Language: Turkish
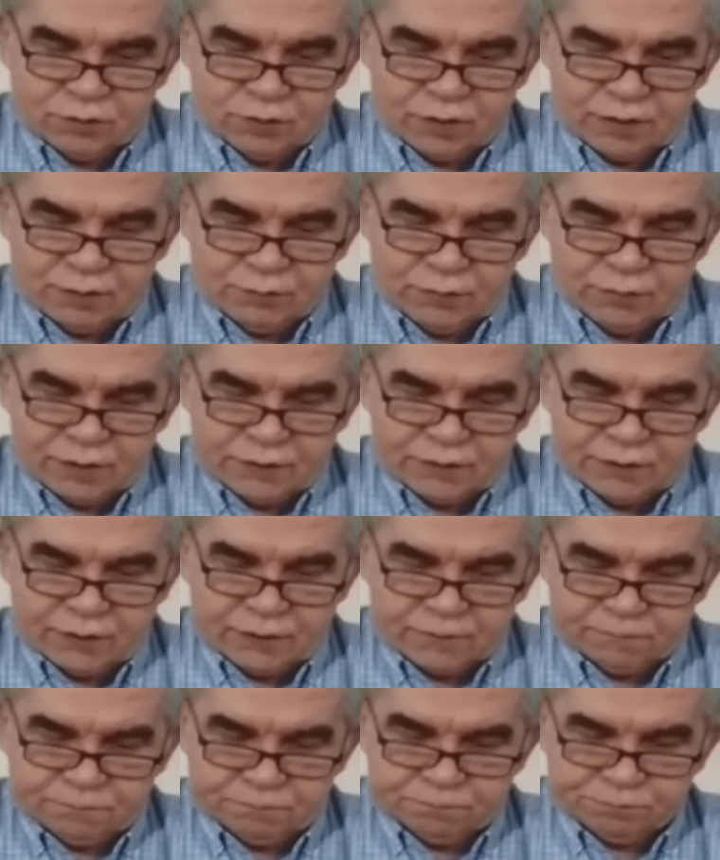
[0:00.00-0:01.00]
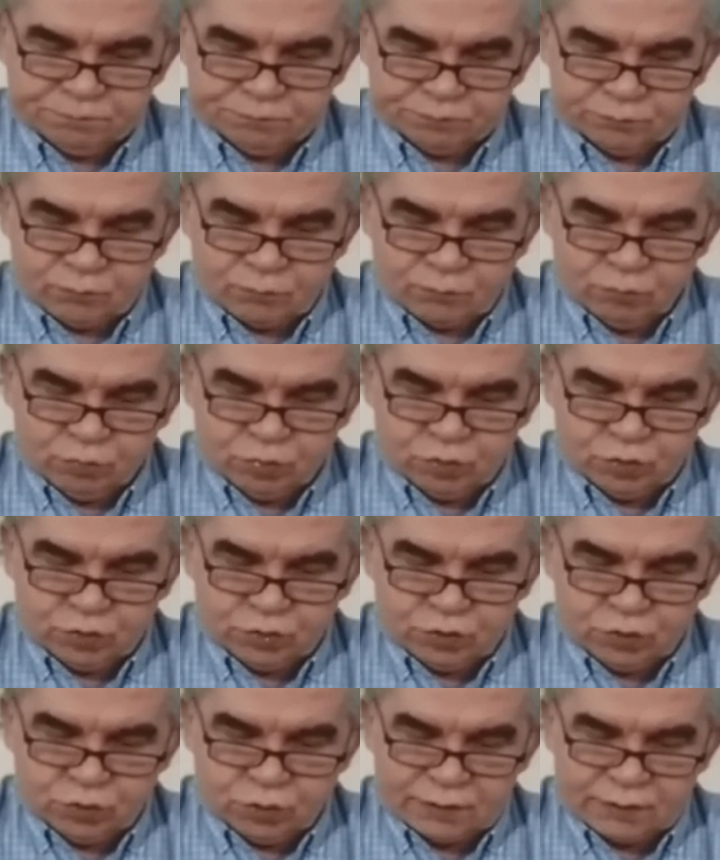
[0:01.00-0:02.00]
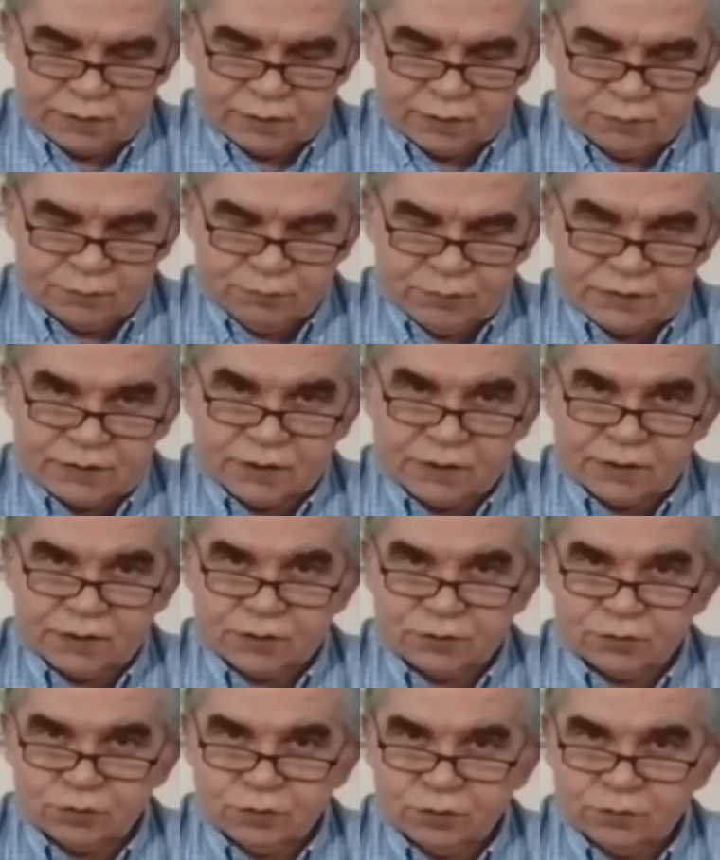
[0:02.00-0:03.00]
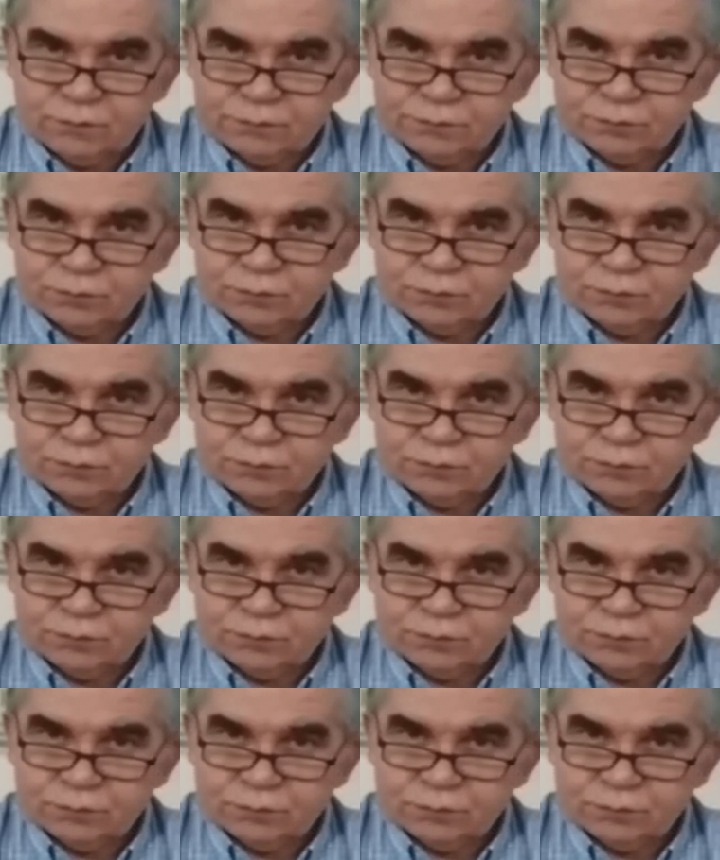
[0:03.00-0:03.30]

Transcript: dönemlerde bunun çok hatırlanması gerekiyor.